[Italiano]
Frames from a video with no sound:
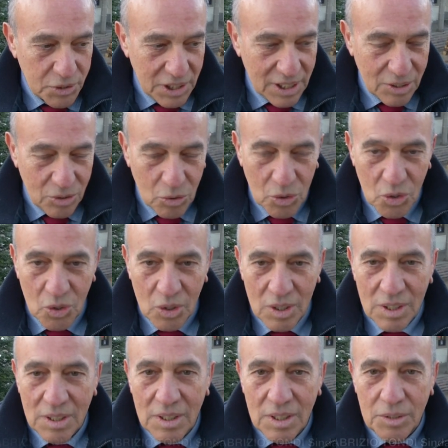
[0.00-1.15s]
secolo
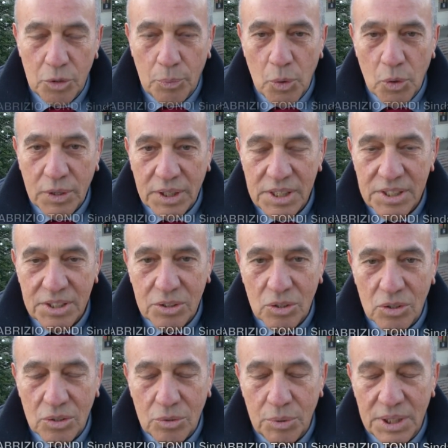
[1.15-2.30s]

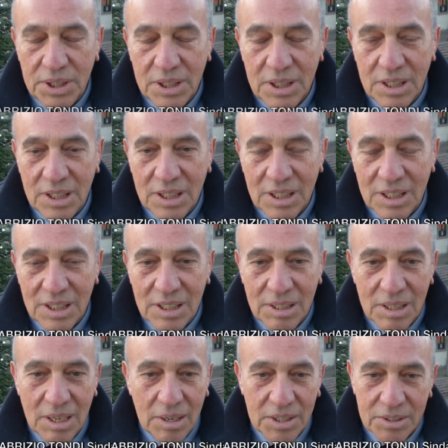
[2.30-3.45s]
d.C.,
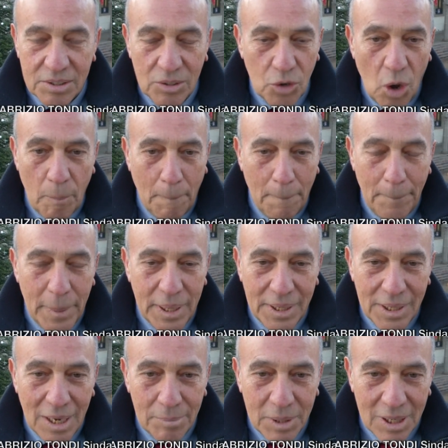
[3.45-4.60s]
quindi eh, sono
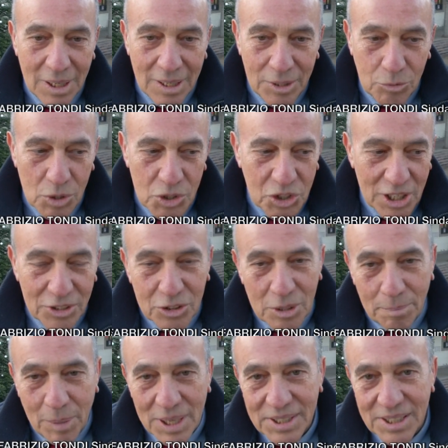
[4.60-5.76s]
appena 1200 e
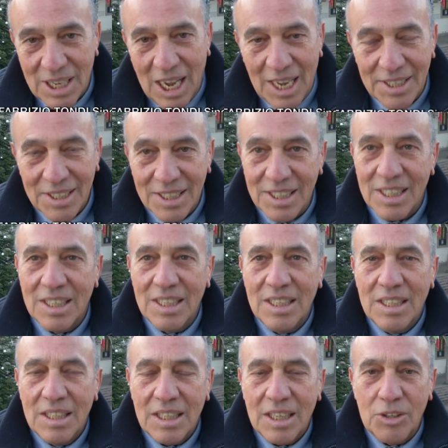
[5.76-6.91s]
passa anni
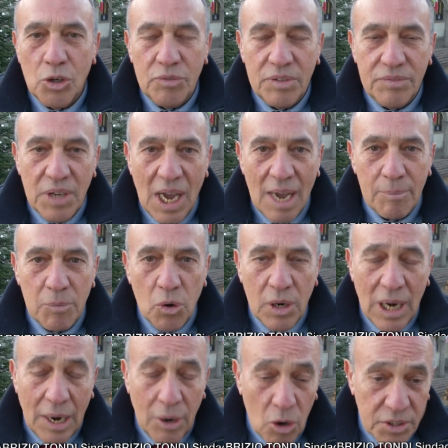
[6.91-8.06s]
che noi viviamo, che
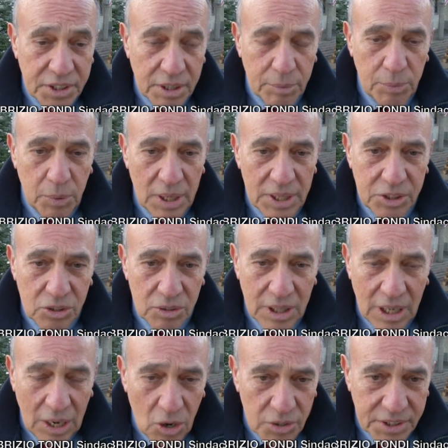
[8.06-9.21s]
la nostra popolazione,
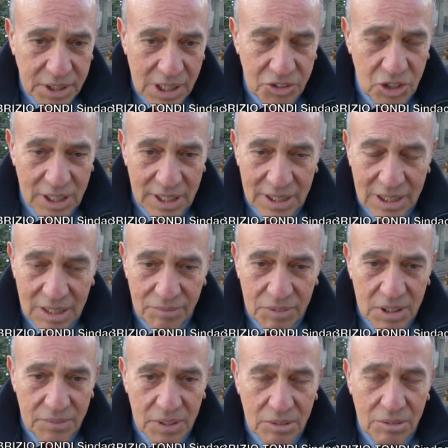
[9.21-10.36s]
la nostra gente
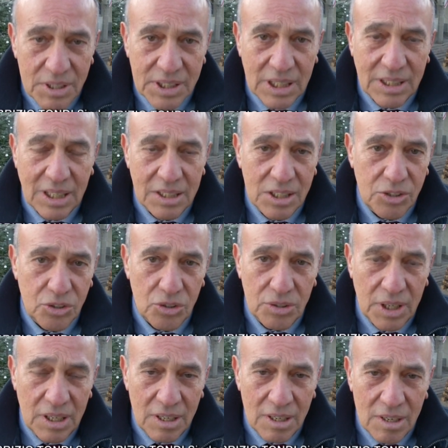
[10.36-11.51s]
vive questa
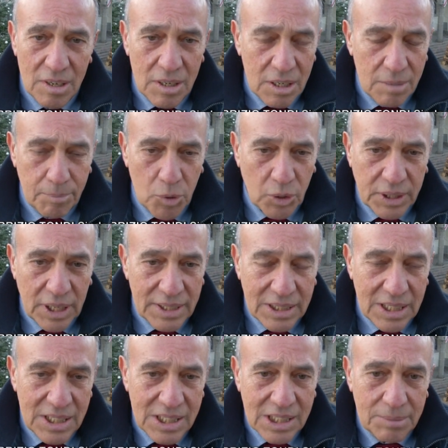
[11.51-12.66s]
tradizione
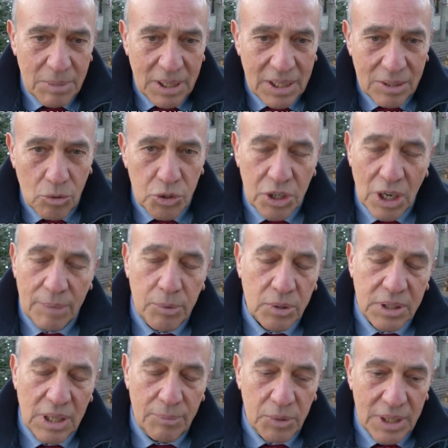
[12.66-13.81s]
importantissima che noi ce la
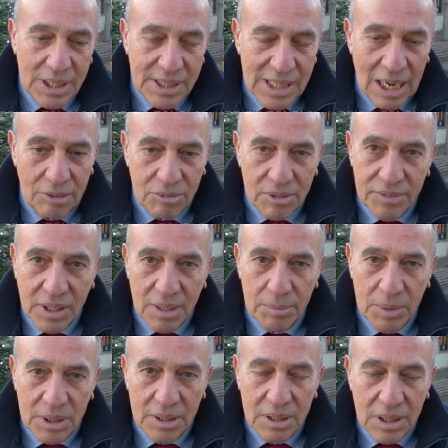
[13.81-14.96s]
portiamo nel sangue
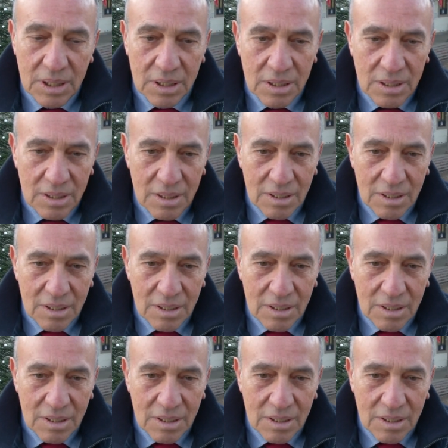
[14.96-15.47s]
veramente.